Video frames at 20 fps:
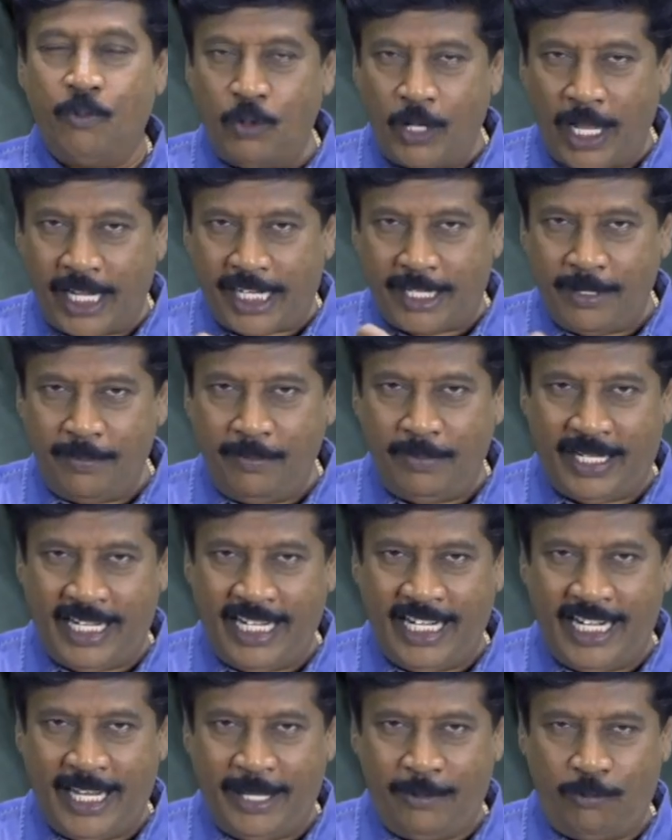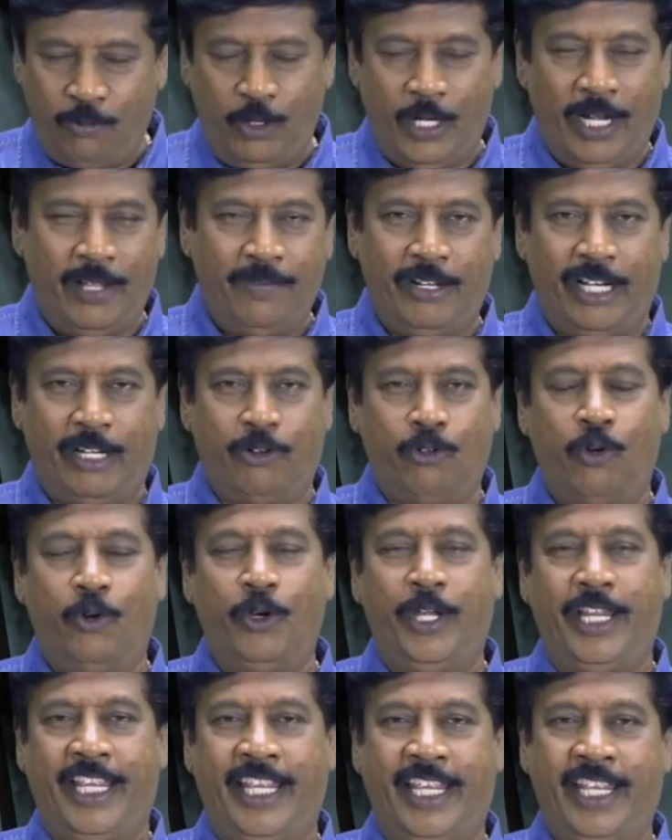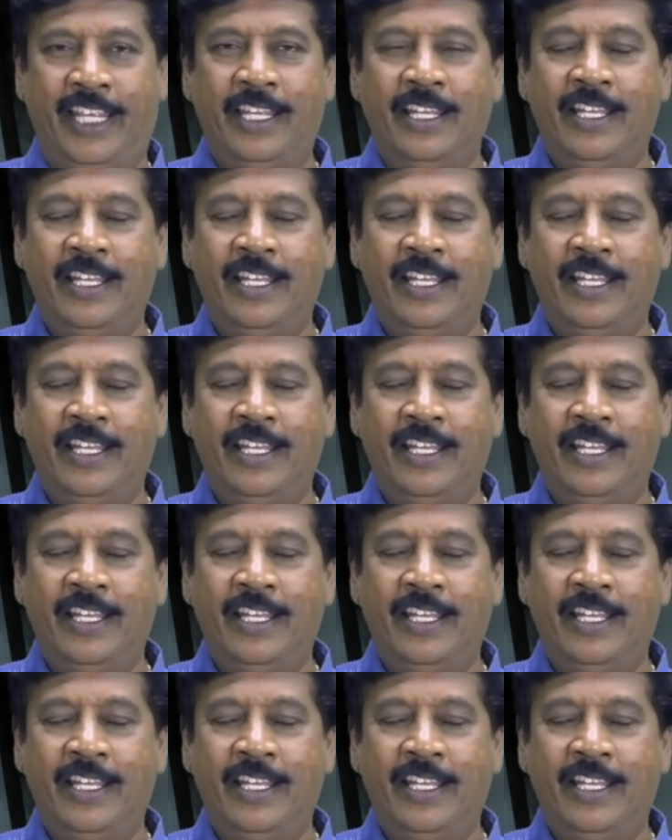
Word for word: உனக்கும் கீழே உள்ளவர் கோடி